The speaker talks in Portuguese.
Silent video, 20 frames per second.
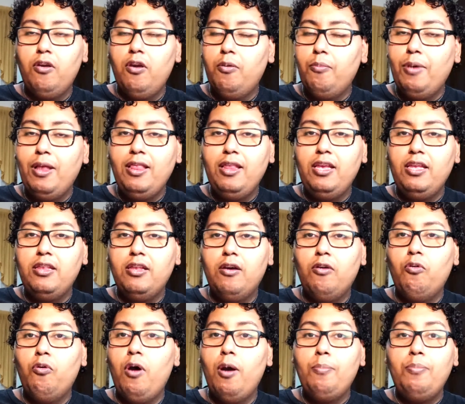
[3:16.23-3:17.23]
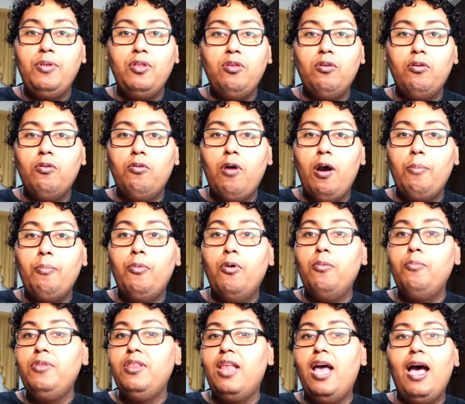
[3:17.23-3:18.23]
É uma lenda. O, ab o
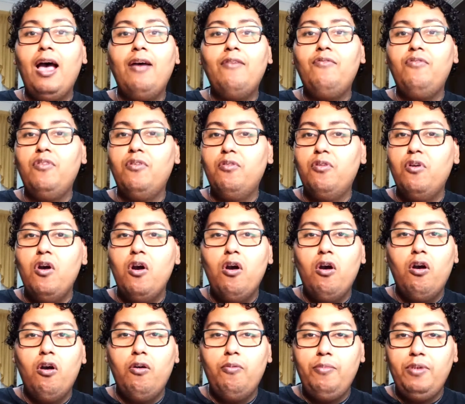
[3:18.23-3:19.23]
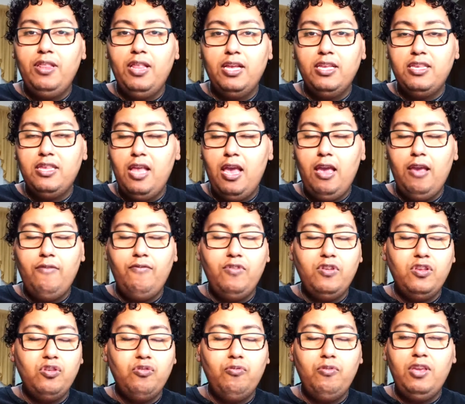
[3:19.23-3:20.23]
abominável Homem das
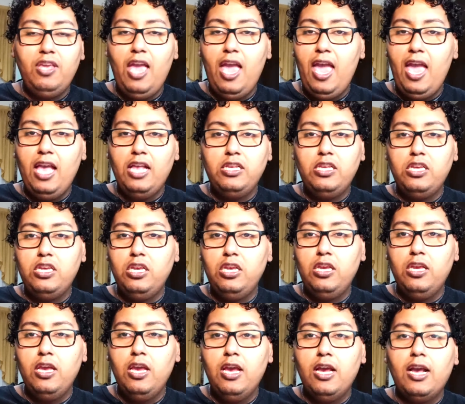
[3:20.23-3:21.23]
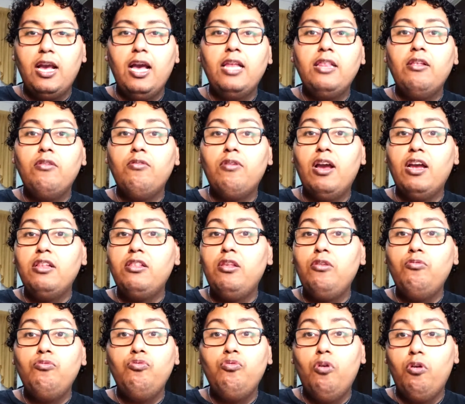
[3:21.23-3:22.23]
Neves, o Iete, cada lugar tem
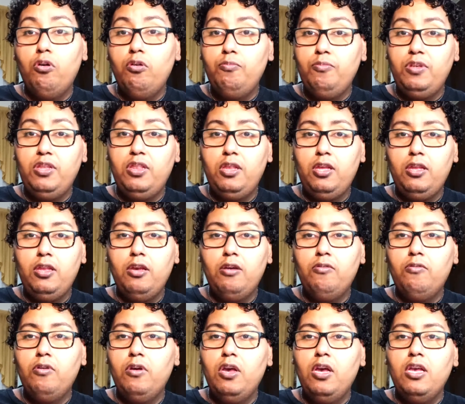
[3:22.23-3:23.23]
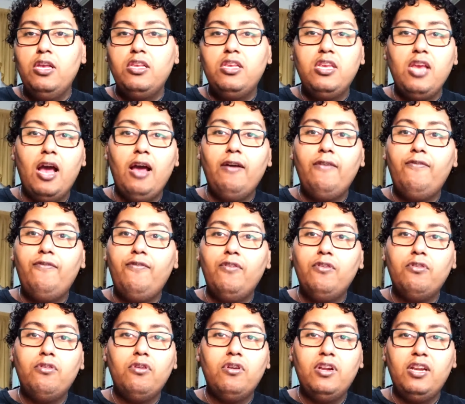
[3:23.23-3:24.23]
um nome, entendeu? Já
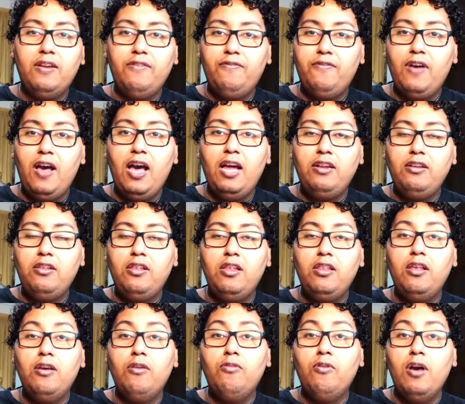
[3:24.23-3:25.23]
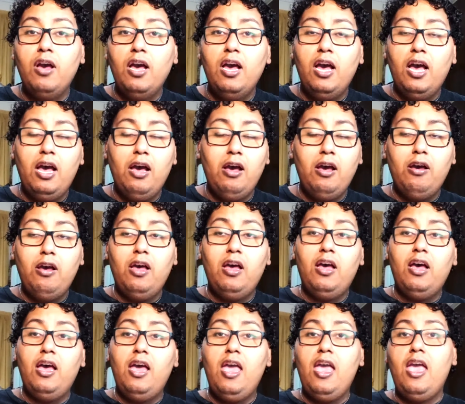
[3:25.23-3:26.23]
fotografaram, entendeu?
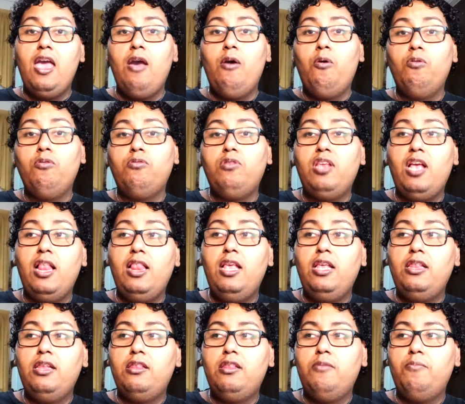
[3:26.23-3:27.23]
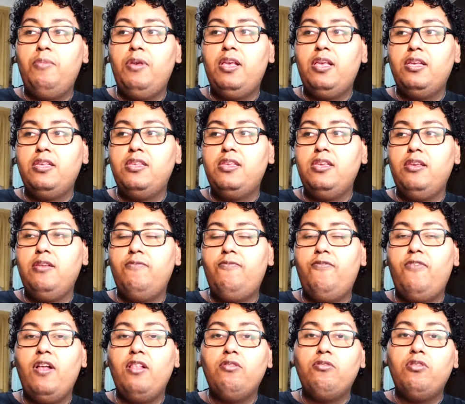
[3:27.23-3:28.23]
Ah, é, outra lenda também que, assim,
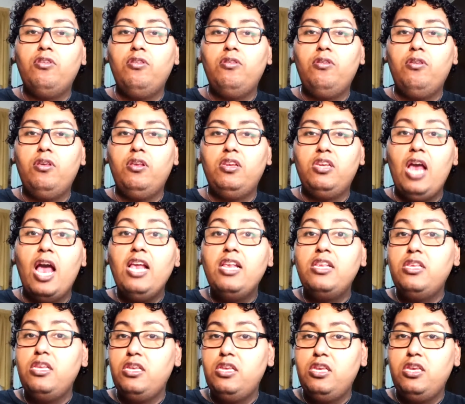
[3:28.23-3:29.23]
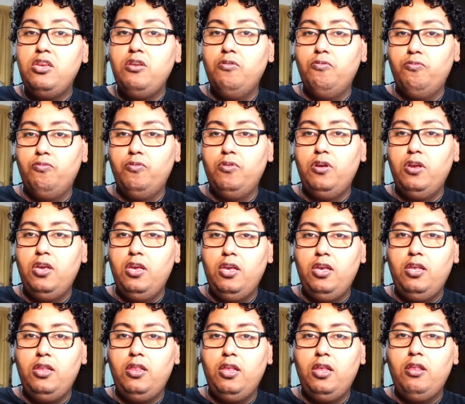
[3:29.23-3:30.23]
falam que já existiu,
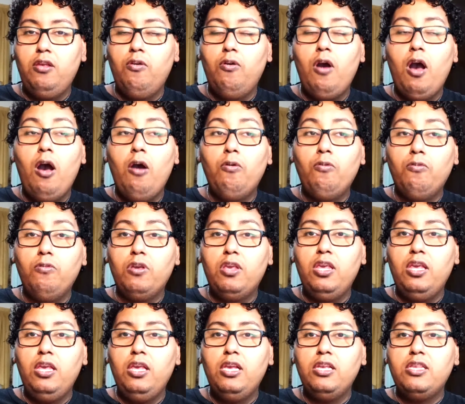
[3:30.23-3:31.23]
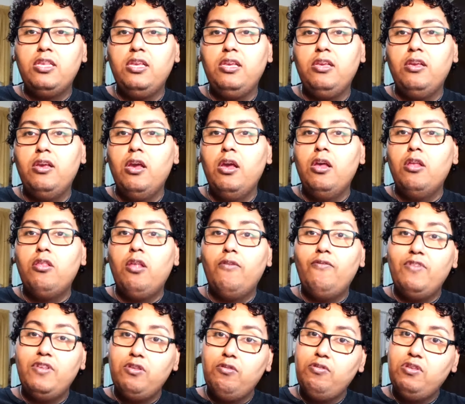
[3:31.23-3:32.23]
entendeu? Algo que, assim,
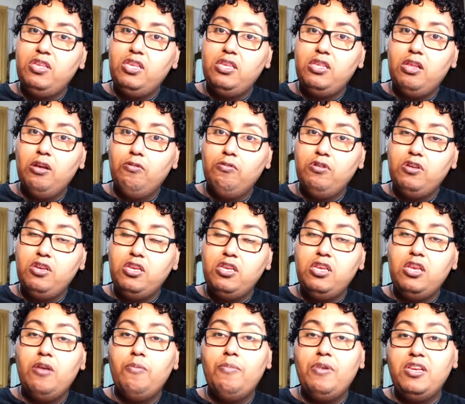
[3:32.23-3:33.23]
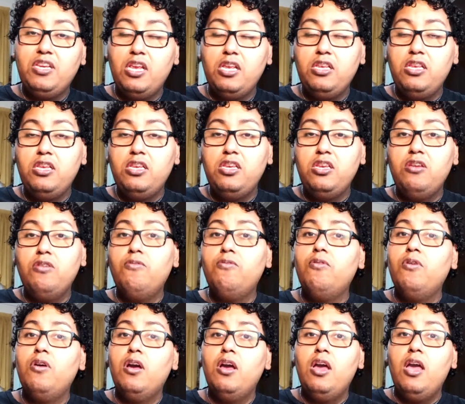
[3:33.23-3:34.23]
talvez não exista hoje em dia, mas já
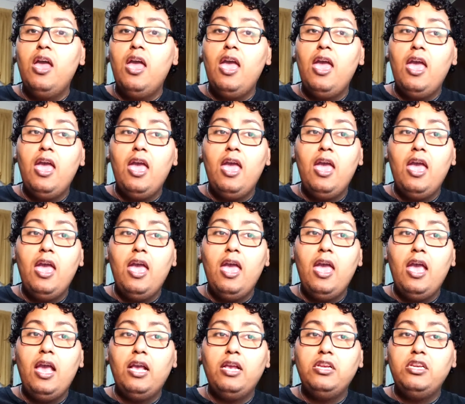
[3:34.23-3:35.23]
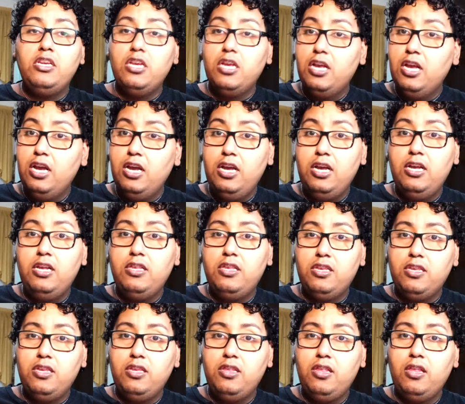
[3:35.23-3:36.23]
existiu. É,
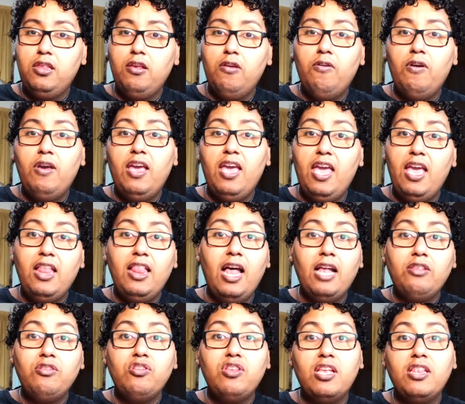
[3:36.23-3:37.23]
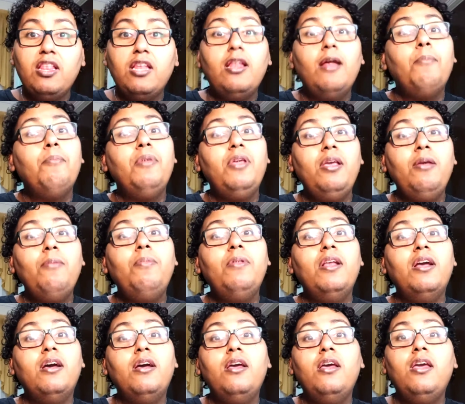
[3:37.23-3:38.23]
gigantes, entendeu? É, relatos até na
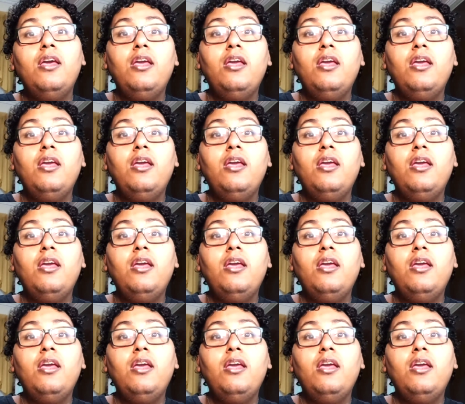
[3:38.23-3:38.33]
Bíblia.